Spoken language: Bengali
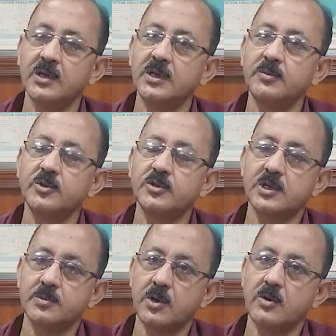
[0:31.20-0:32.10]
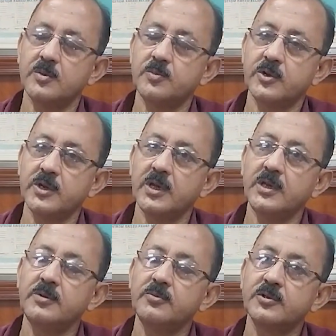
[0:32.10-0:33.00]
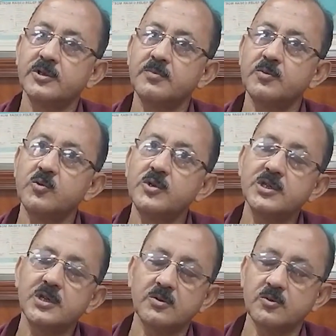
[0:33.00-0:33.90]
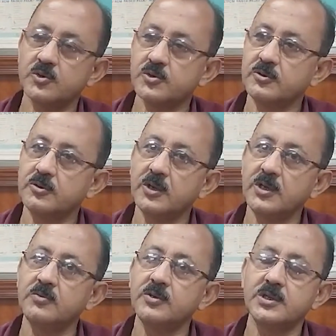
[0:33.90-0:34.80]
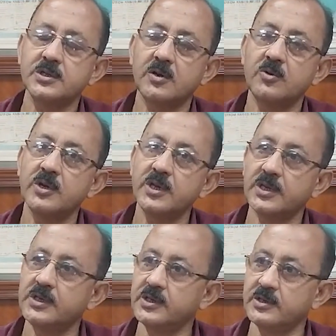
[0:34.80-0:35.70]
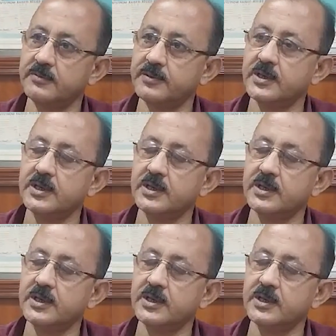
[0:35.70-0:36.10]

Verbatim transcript: নিম্নচাপ হওয়ার পরে এই নিম্নচাপ উড়িষ্যা কোস্ট ধরেই উড়িষ্যা হয়ে এগিয়ে যাবে